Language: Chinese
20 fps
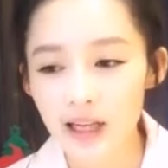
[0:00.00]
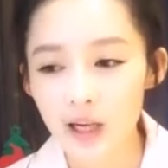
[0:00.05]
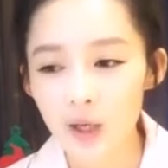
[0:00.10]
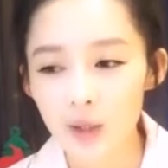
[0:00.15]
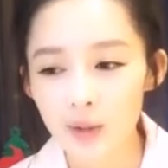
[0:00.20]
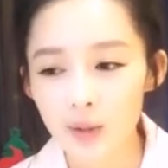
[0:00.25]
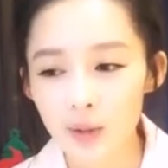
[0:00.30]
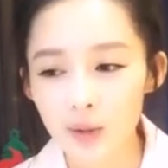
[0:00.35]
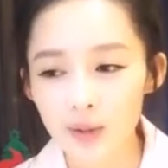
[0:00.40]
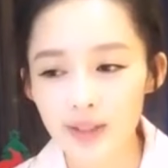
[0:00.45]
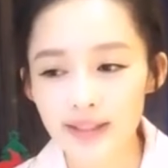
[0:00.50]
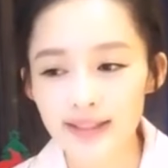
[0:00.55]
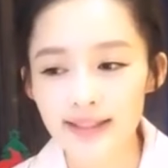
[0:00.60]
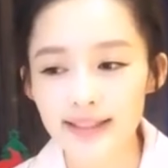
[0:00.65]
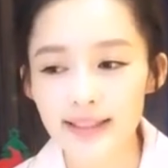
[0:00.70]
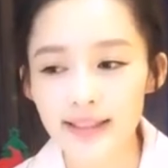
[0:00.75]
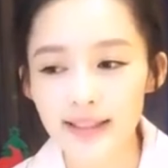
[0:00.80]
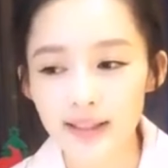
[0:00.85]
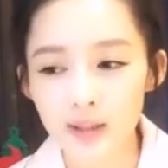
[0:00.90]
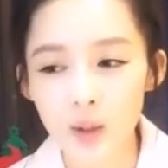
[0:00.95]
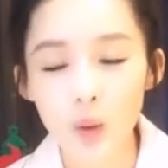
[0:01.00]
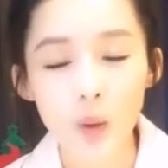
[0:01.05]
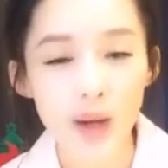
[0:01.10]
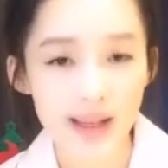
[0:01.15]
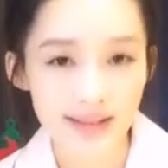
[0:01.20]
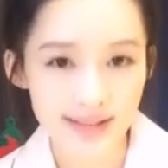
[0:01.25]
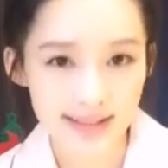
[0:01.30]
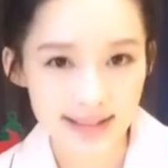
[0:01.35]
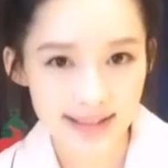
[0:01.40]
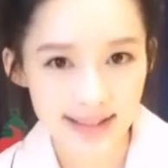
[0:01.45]
然后有一些
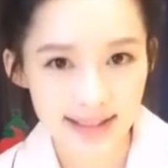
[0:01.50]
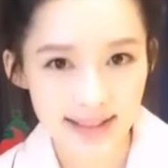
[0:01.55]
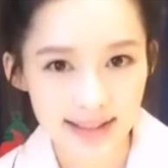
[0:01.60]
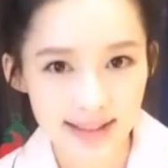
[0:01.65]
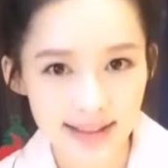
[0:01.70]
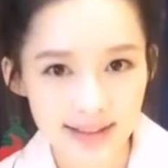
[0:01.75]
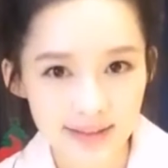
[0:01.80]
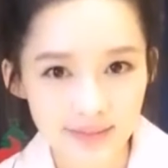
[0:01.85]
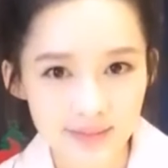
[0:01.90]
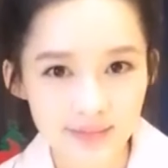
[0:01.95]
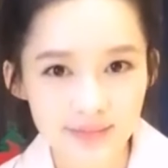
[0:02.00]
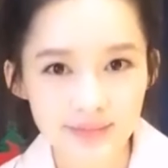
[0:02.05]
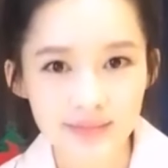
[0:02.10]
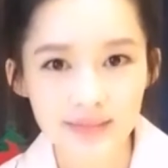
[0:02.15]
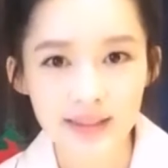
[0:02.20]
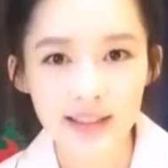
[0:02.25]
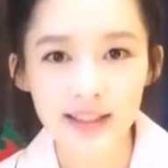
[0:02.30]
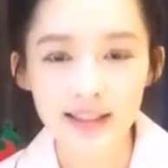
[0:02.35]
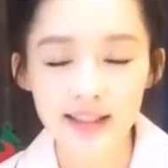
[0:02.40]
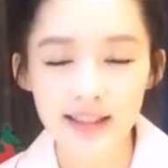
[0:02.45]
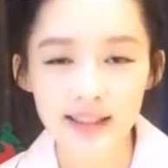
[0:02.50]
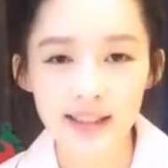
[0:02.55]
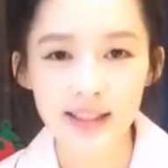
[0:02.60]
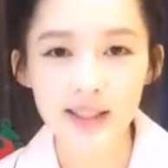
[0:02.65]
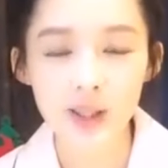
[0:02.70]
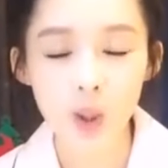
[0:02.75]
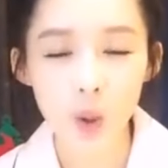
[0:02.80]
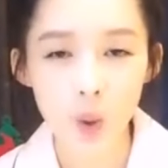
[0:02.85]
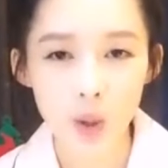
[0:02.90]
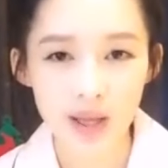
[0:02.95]
环节。第
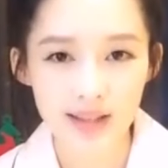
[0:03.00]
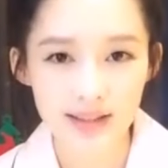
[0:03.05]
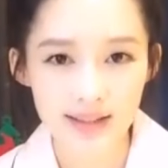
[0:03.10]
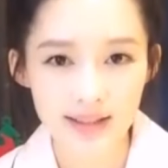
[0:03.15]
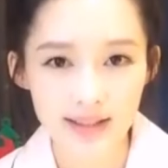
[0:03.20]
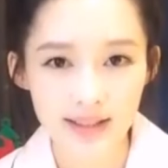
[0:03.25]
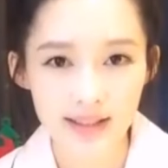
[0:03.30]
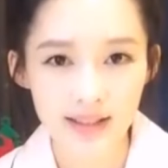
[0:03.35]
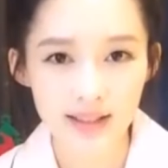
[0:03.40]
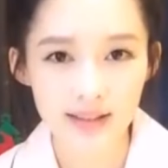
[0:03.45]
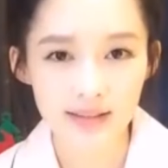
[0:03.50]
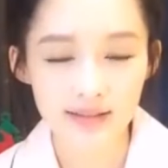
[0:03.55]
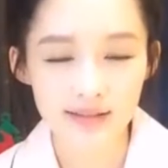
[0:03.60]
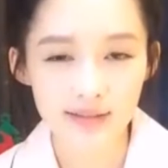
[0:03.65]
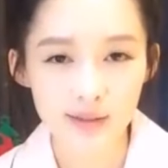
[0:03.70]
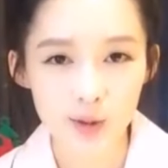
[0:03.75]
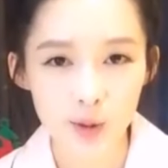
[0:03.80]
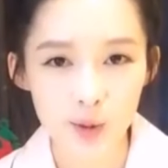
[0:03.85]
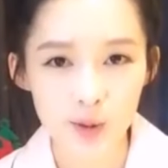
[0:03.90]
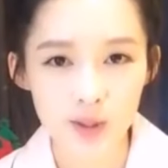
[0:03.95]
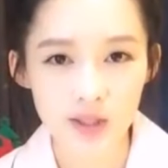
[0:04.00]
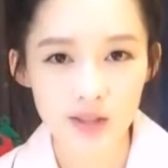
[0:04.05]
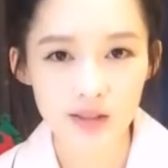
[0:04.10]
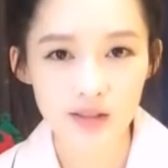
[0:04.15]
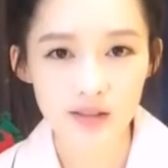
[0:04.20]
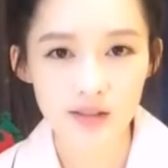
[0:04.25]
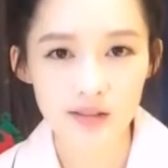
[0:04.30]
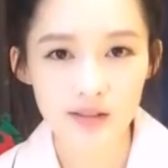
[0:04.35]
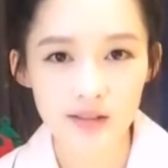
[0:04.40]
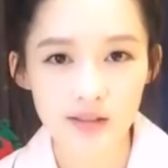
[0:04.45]
一个环节就
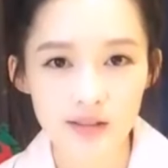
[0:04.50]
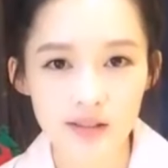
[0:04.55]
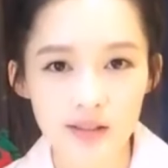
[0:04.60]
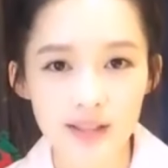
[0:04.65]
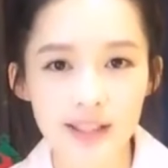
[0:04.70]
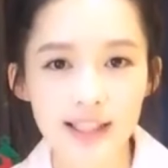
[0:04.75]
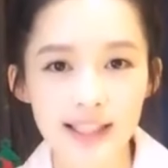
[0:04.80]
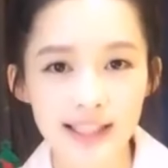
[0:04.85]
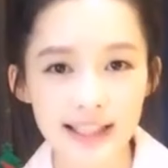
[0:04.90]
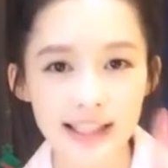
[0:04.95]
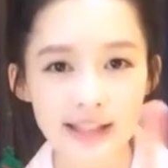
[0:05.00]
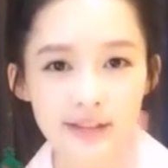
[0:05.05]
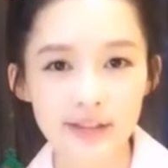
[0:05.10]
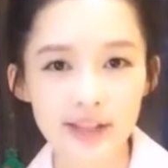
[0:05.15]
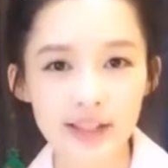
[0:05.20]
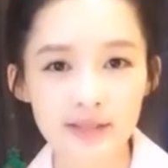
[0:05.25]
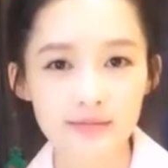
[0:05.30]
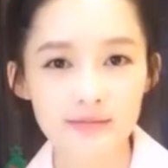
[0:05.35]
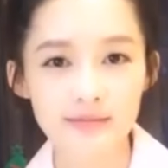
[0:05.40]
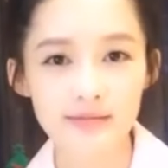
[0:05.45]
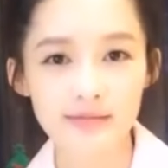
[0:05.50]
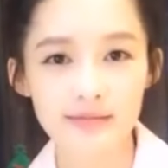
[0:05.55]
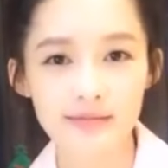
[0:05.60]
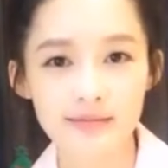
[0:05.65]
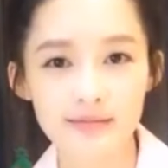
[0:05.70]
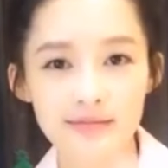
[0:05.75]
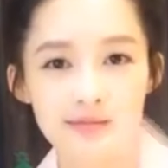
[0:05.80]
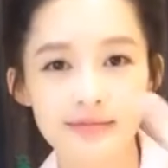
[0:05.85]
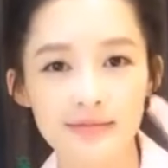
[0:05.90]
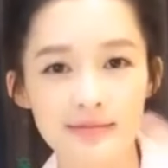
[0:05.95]
是你问
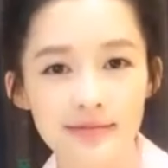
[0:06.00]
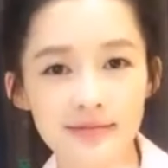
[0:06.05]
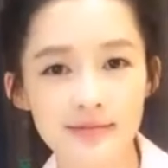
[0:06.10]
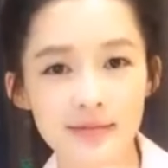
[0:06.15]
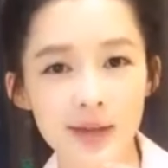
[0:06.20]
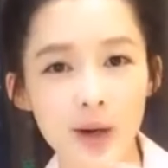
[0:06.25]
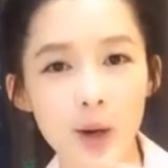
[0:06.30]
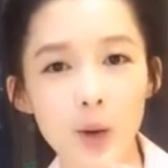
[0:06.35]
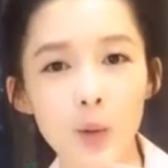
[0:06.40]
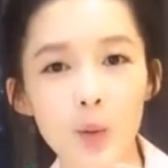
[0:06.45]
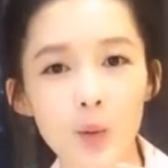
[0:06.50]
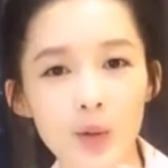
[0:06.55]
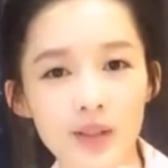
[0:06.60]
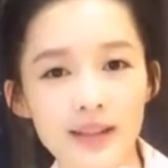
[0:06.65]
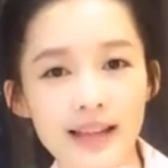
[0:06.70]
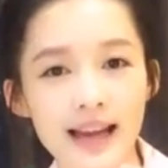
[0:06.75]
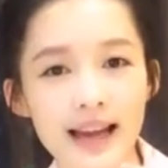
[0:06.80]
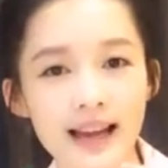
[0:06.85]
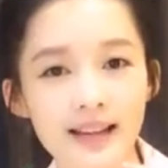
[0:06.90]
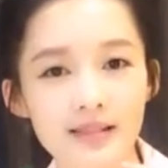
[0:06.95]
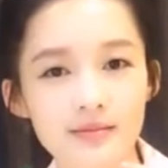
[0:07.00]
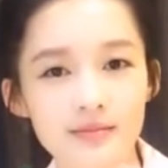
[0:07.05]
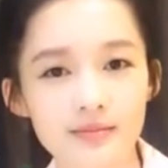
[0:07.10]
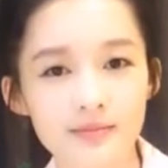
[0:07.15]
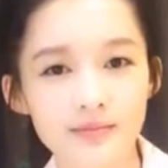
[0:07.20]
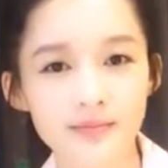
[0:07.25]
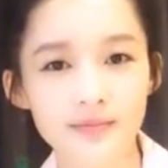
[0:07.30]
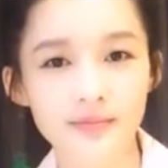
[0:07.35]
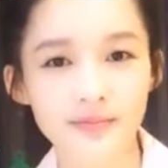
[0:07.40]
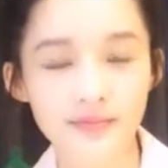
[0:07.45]
我答。
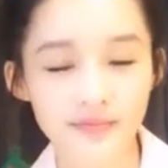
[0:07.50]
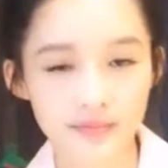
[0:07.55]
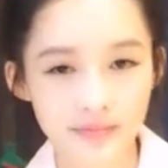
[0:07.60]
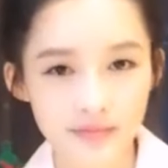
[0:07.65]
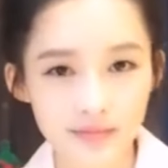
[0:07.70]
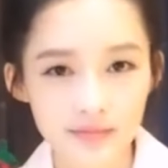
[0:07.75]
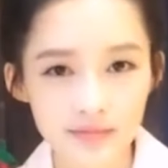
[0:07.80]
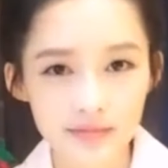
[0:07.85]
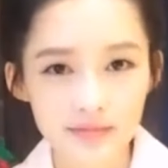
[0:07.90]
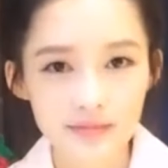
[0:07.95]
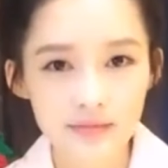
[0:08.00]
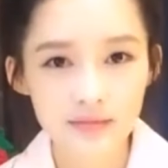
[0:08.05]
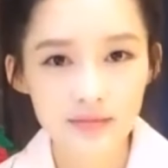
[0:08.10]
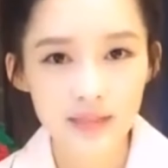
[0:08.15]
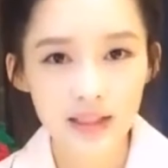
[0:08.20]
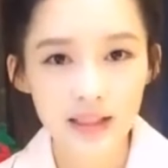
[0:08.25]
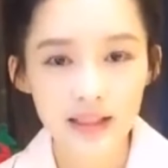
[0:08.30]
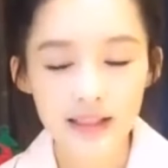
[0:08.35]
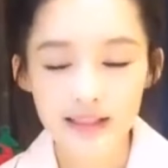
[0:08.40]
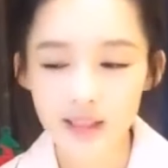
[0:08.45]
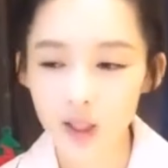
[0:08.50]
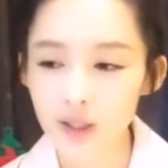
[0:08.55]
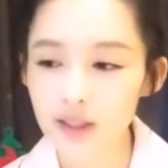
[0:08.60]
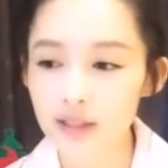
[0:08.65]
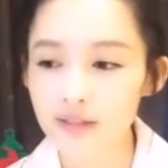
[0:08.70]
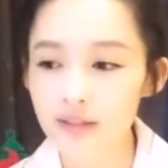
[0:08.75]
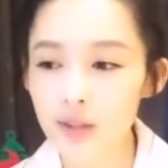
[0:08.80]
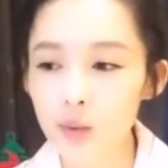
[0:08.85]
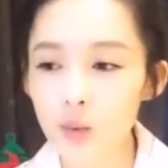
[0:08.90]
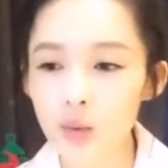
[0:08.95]
然后
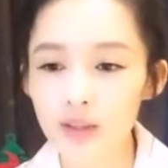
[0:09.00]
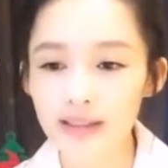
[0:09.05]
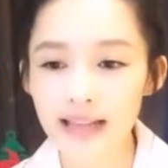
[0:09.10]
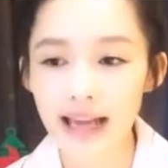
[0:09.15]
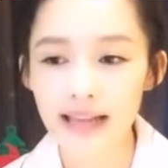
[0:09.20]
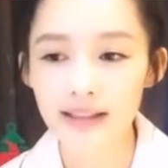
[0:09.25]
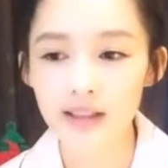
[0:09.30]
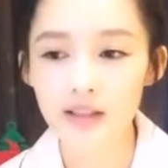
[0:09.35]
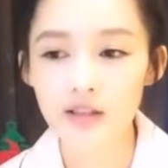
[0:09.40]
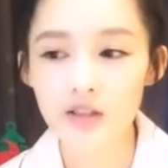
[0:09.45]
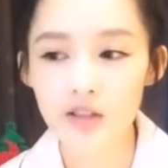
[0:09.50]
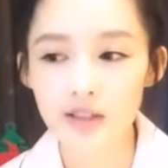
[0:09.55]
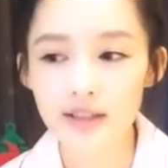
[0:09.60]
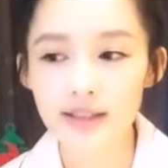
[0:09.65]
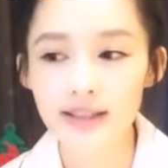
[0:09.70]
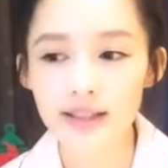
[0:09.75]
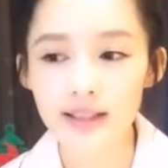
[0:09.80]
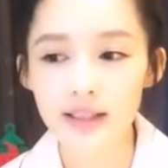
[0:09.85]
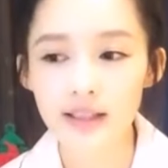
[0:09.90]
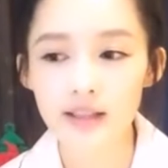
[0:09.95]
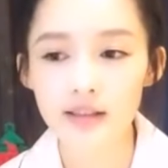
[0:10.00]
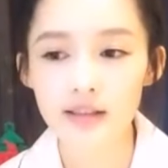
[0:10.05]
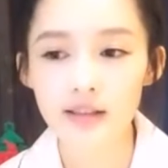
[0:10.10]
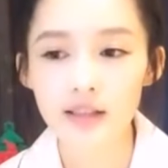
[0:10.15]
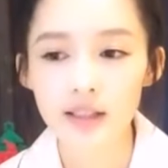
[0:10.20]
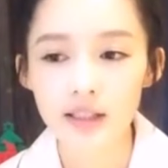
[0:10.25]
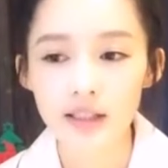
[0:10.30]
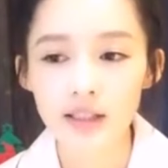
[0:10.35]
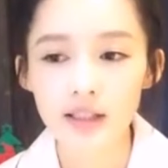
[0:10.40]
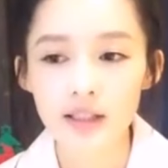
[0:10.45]
你问我答呢？之
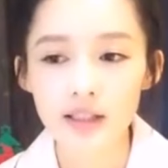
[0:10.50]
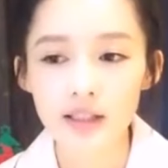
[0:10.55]
前